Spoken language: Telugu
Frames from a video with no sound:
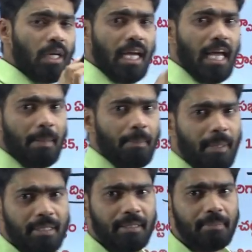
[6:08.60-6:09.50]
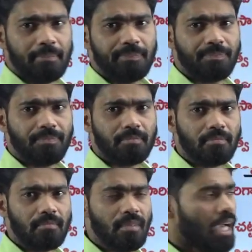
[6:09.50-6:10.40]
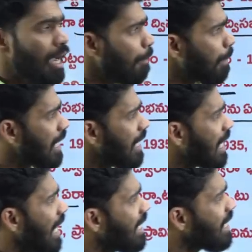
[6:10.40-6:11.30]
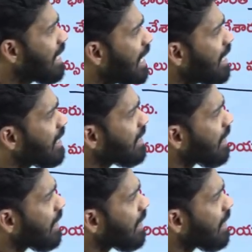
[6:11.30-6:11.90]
ద్వారా ఏర్పడింది మరి నైన్టీన్ నైన్టీన్